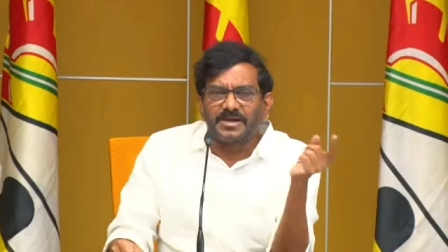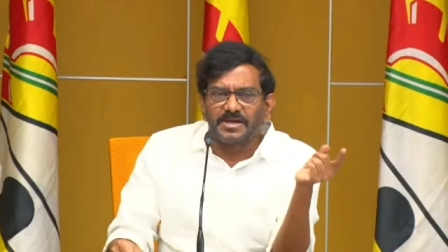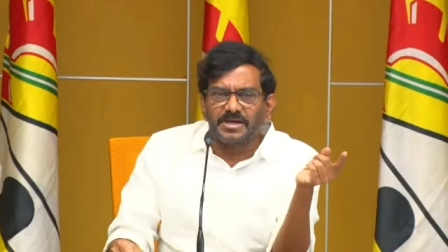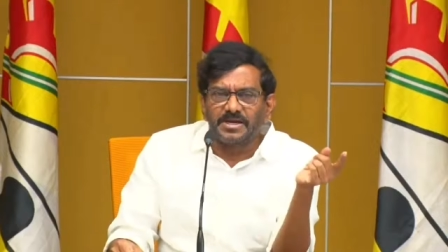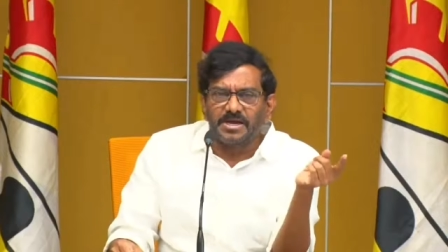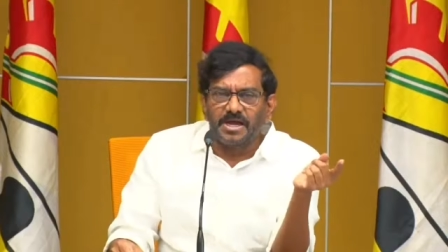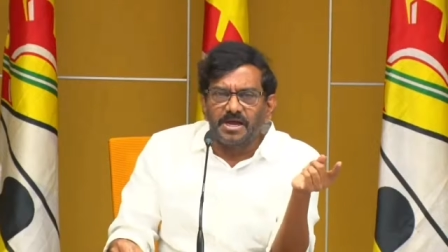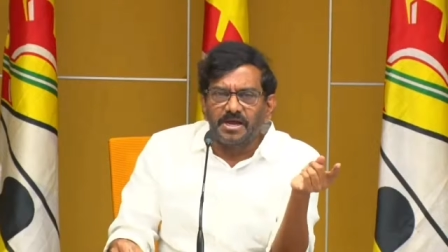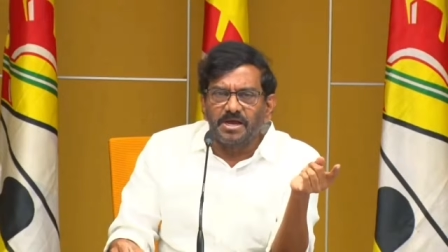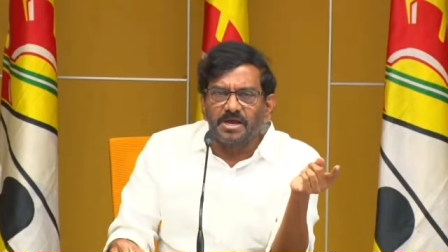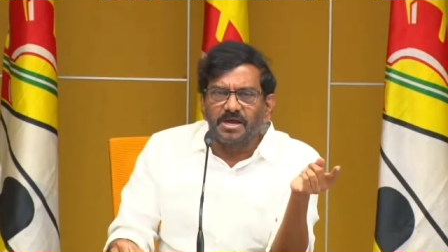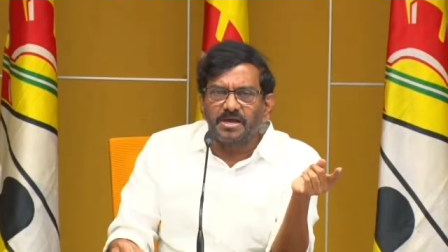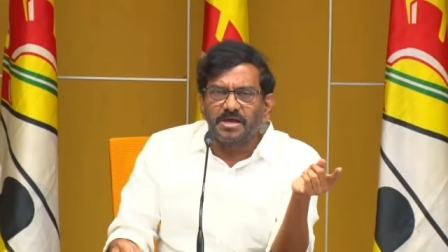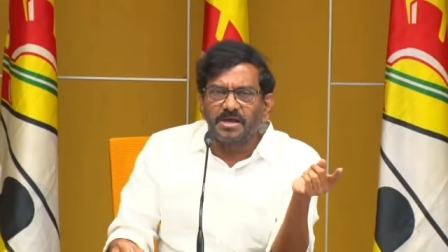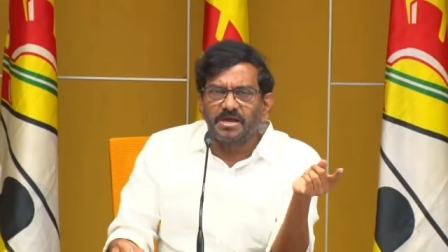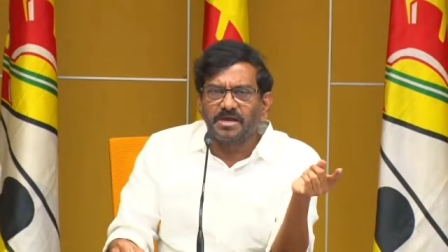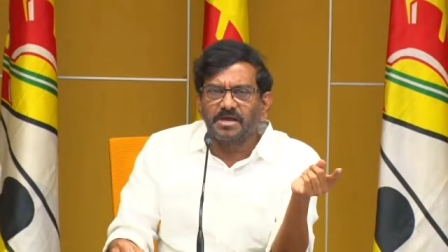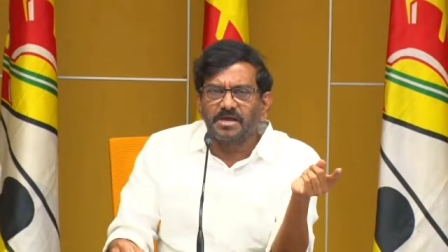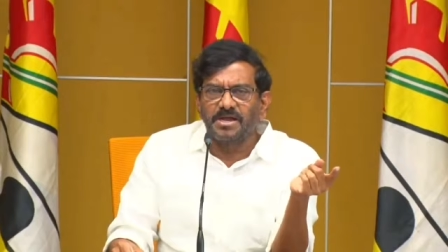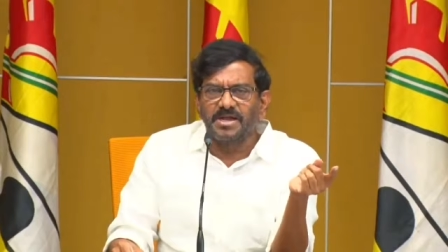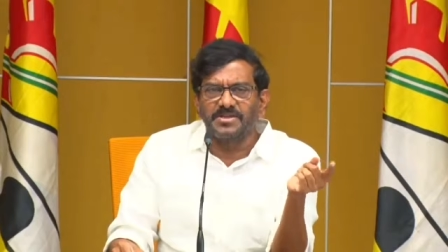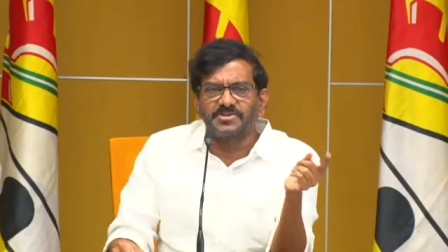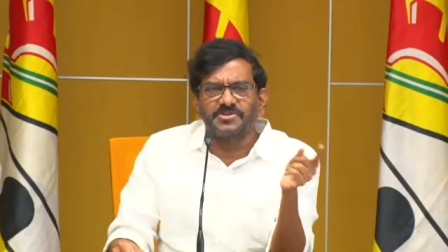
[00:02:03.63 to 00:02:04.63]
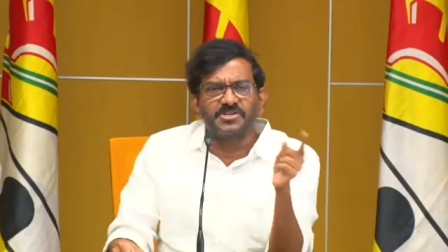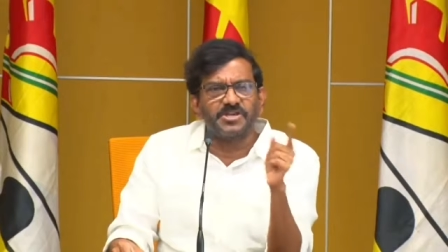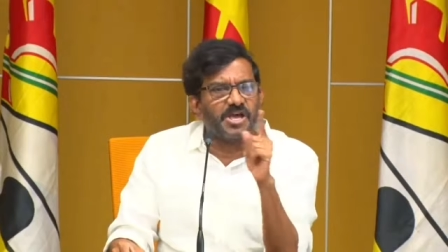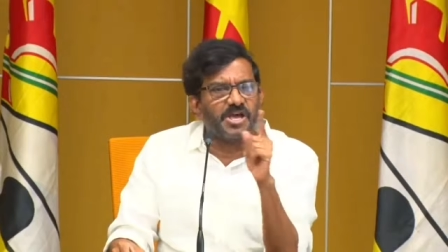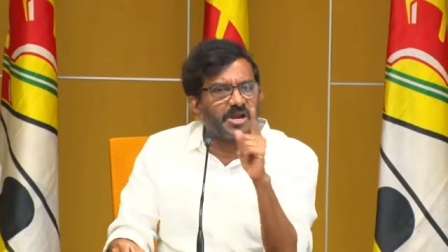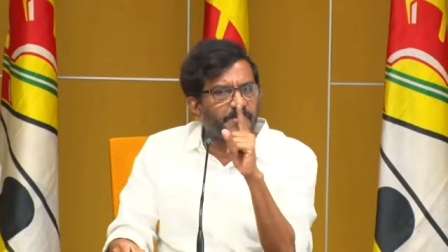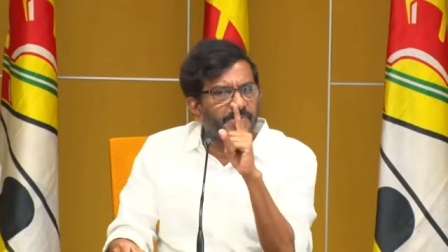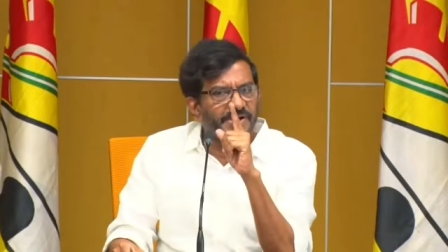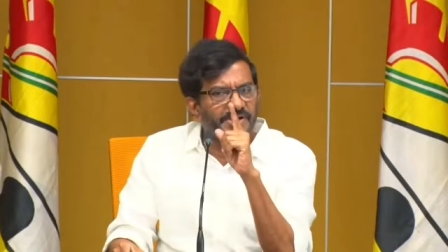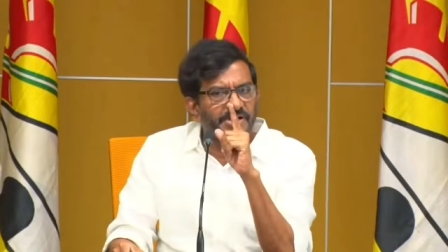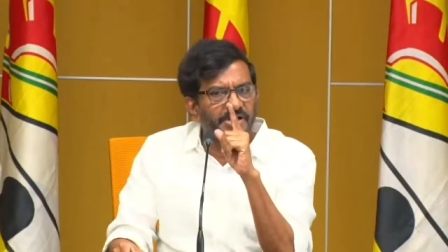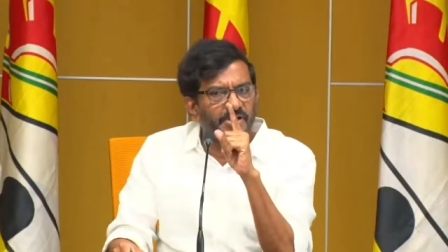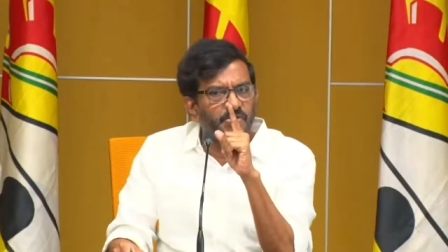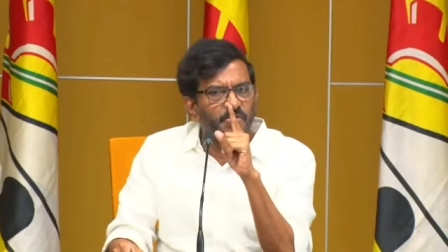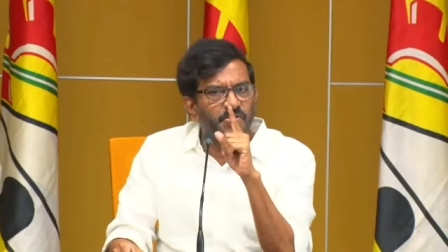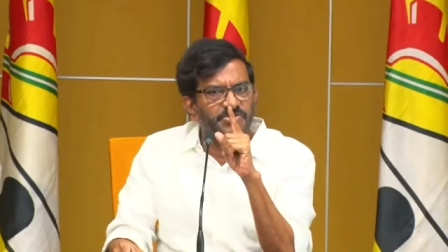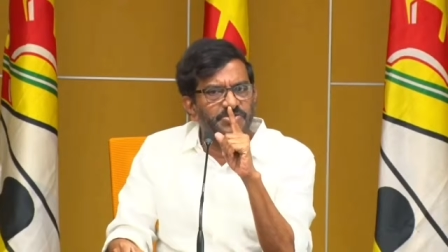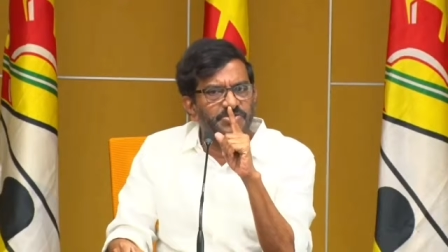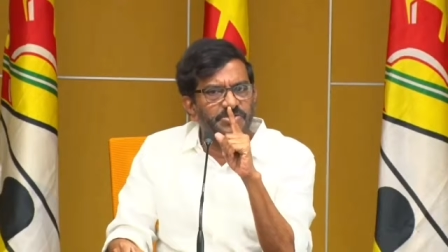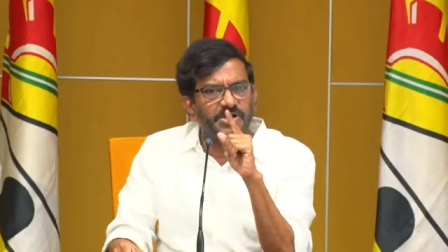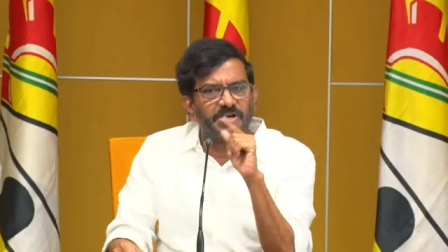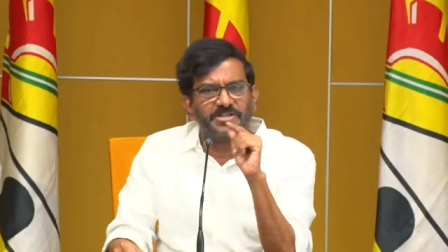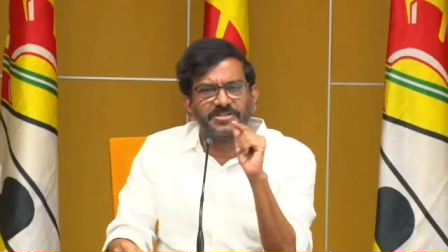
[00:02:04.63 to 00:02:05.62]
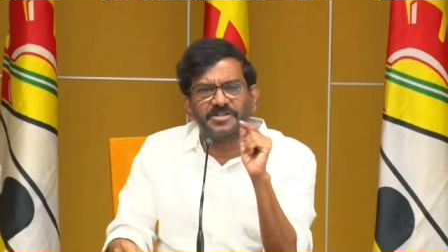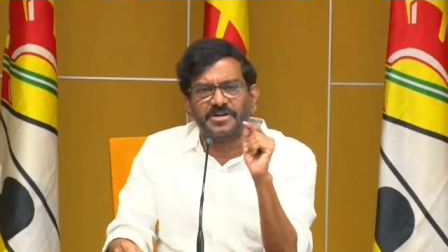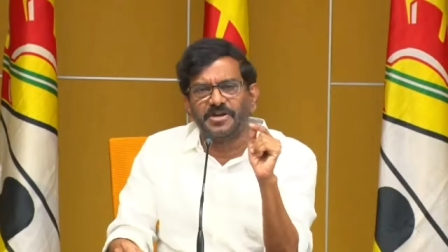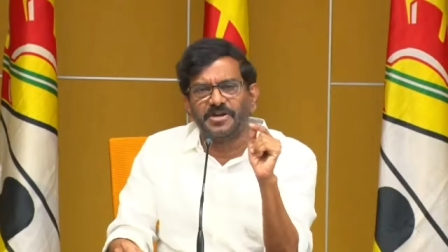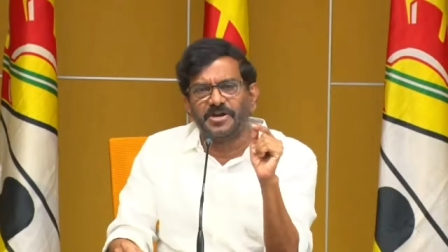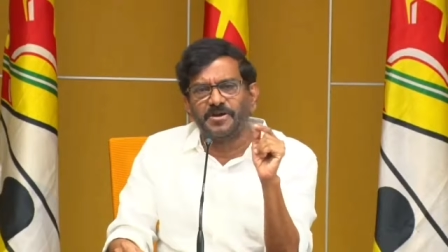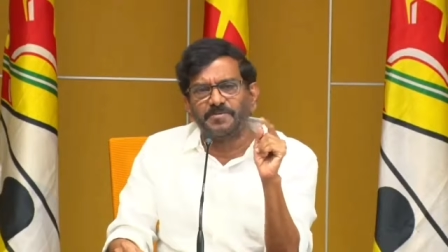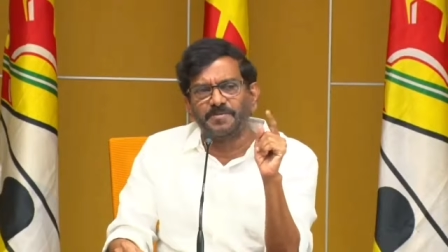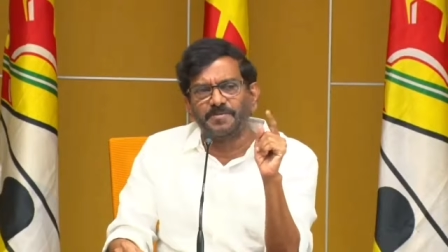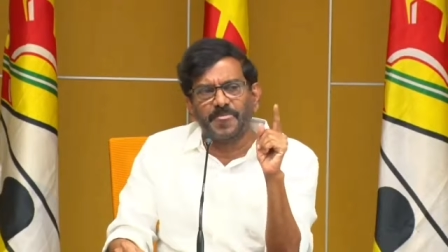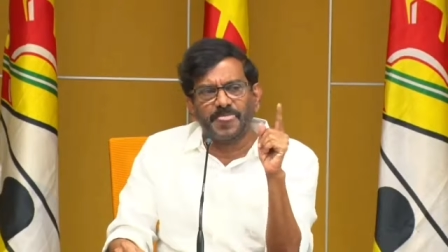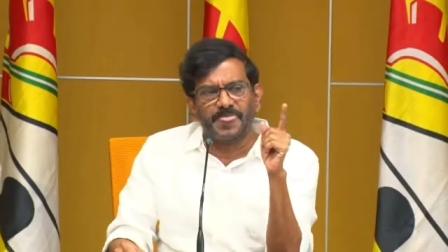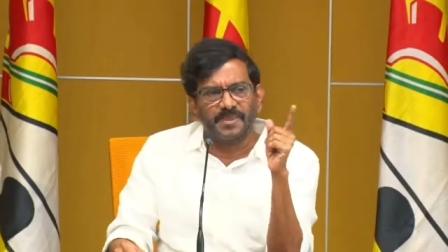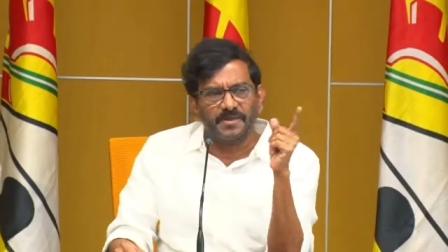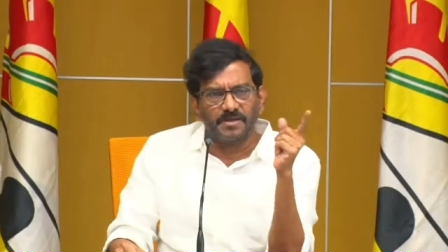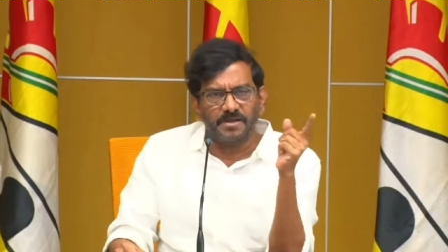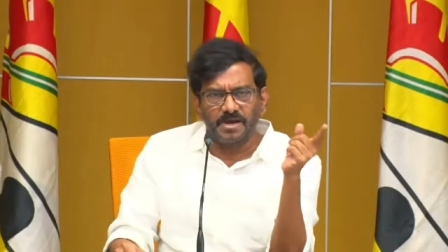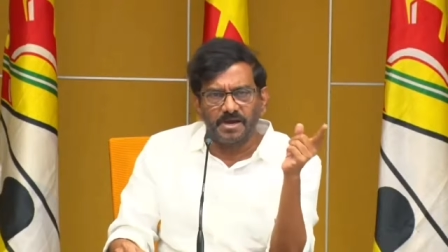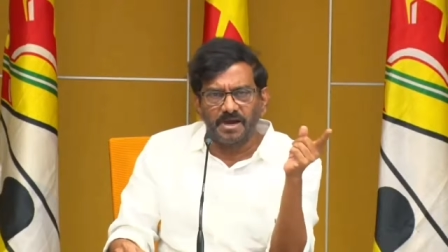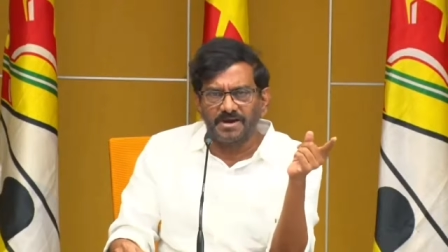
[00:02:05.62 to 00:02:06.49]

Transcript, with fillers: ఈ పక్కన కేసీఆర్ పెట్టే క్వశ్చన్ లేదన్నాడు